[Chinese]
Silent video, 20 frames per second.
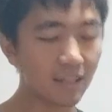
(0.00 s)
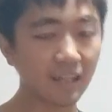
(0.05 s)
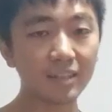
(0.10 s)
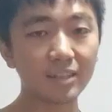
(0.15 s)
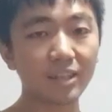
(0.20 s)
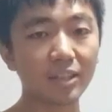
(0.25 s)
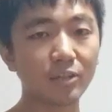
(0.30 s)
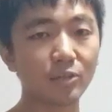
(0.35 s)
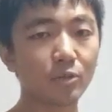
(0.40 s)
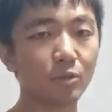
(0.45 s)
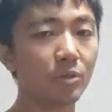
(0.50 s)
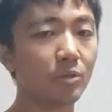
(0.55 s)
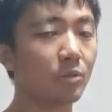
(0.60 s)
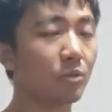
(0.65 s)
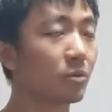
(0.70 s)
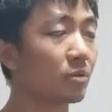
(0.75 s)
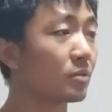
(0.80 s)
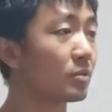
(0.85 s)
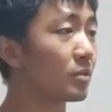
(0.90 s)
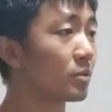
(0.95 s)
当地
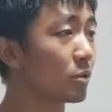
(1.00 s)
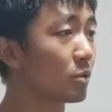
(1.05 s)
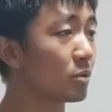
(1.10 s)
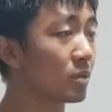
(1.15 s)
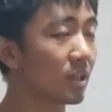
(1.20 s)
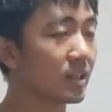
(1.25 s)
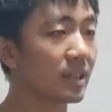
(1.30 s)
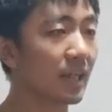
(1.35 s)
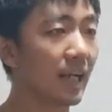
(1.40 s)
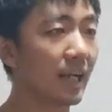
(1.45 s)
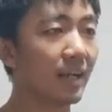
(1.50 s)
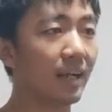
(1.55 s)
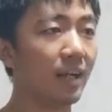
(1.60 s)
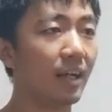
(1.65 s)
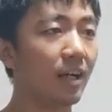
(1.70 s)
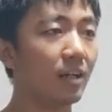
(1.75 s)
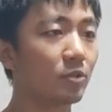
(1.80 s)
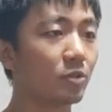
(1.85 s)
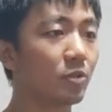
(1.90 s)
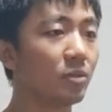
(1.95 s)
用土特产
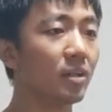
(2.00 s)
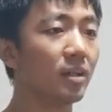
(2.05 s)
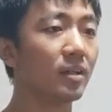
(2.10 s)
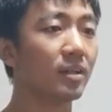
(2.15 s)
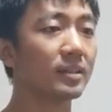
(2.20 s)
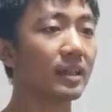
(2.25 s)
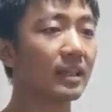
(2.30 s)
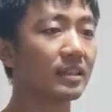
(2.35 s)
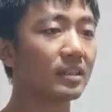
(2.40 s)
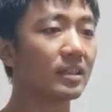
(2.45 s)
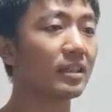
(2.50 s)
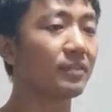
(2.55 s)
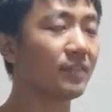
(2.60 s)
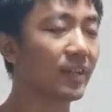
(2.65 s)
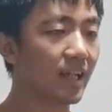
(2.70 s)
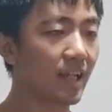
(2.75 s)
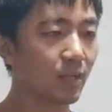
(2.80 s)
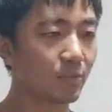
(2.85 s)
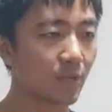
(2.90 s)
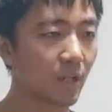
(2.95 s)
啊，融合了当地的
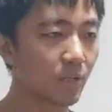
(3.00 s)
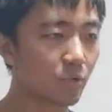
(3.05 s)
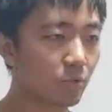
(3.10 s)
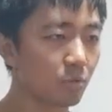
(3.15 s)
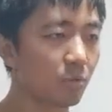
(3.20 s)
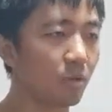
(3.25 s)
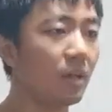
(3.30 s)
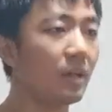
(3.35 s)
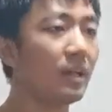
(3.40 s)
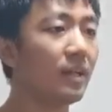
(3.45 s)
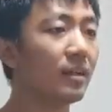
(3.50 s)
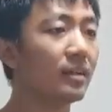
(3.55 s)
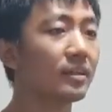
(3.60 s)
微量元素，